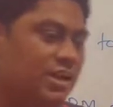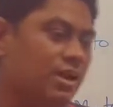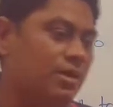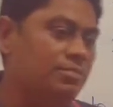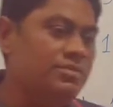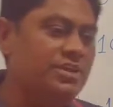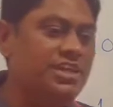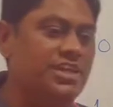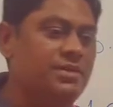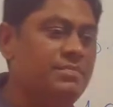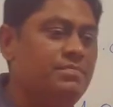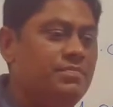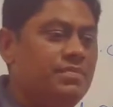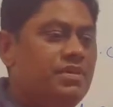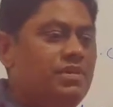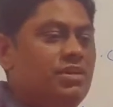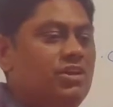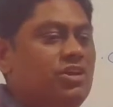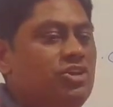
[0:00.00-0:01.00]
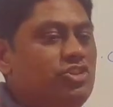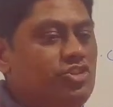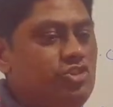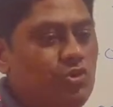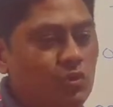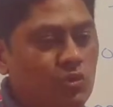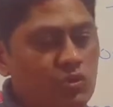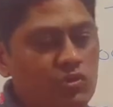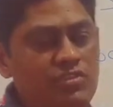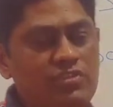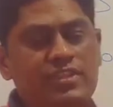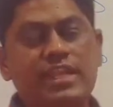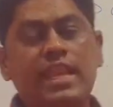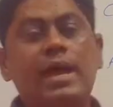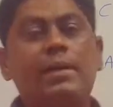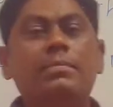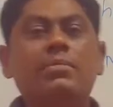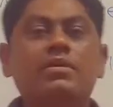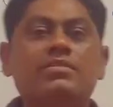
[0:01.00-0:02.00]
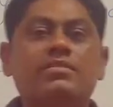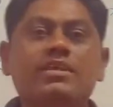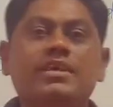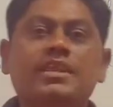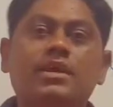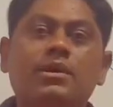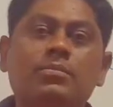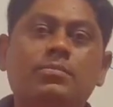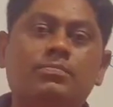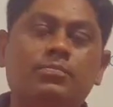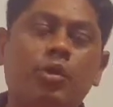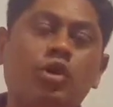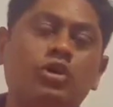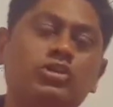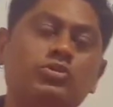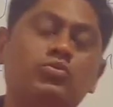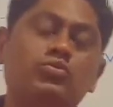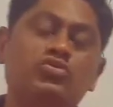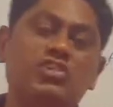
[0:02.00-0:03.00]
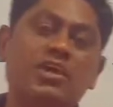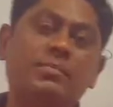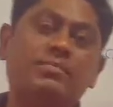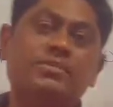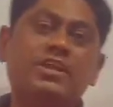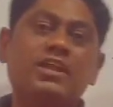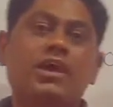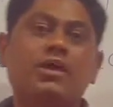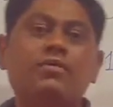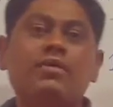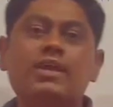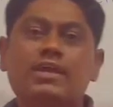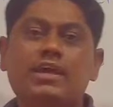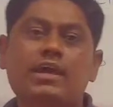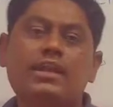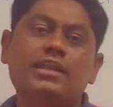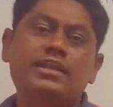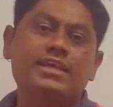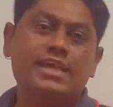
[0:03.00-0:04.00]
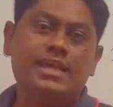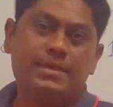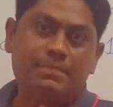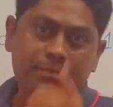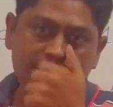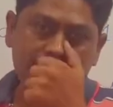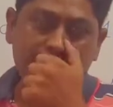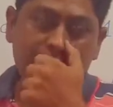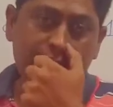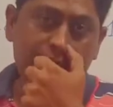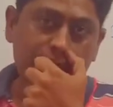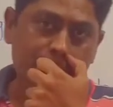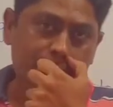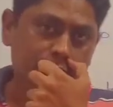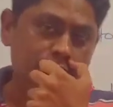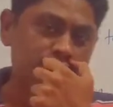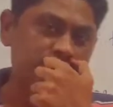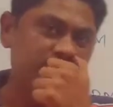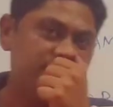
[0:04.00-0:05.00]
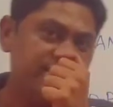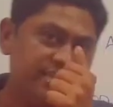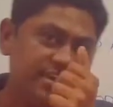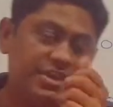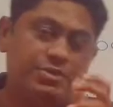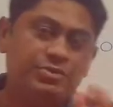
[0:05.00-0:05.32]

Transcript: तक हमने जो सिलेबस है ना बहुत कुछ चैप्टर कवर कर लिए हैं पता है आपको जैसे